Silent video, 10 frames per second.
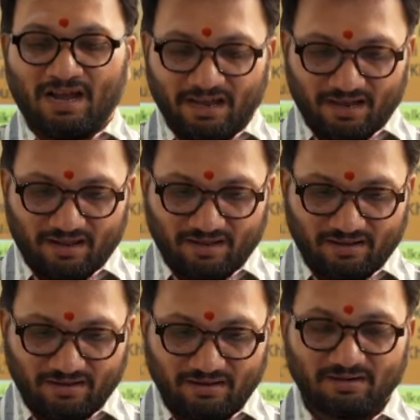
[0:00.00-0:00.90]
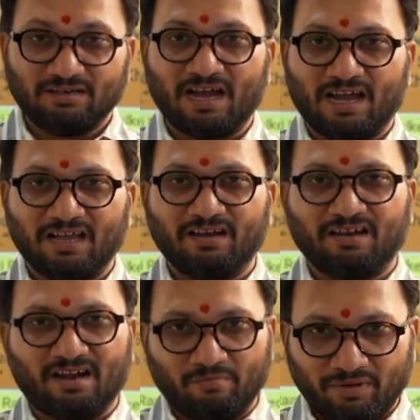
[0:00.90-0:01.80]
న్యాయ
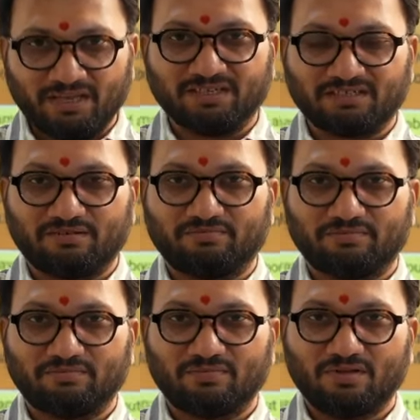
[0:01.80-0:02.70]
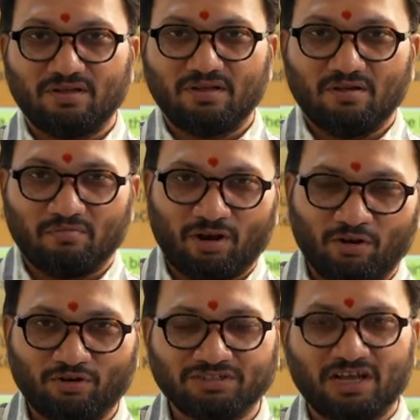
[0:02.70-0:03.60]
న్యాయాన్ని నమ్మే చేసినాం
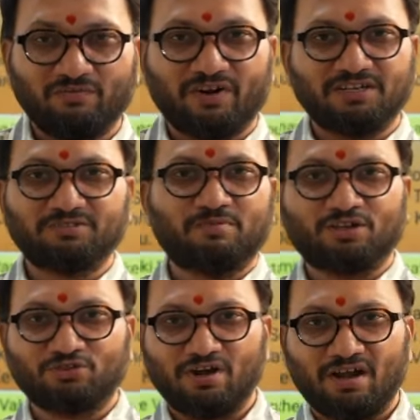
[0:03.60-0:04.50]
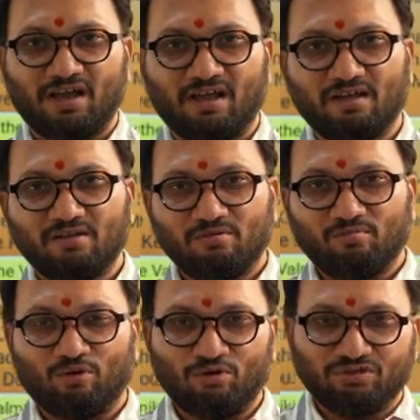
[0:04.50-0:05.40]
మళ్ళొకసారి ఫ్రెండ్స్ మనసు నిండా
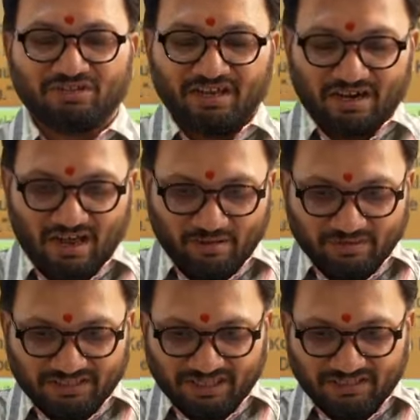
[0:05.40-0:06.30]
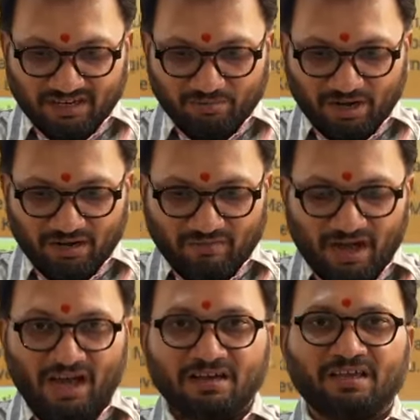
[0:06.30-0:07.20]
బోలో శ్రీ రామచంద్ర
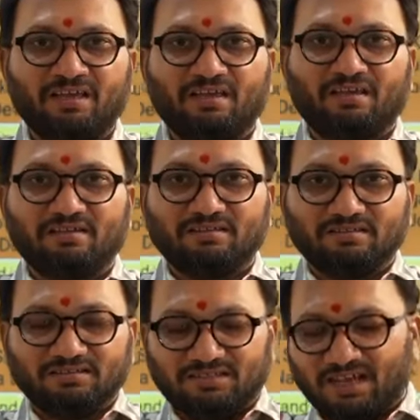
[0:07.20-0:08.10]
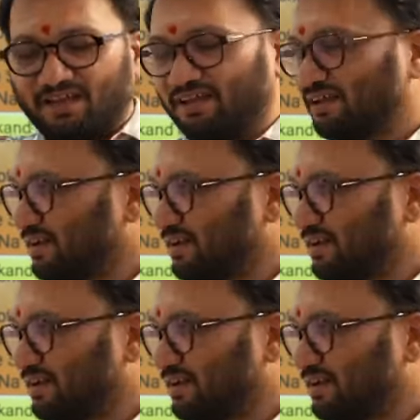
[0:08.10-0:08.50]
భగవానికి జై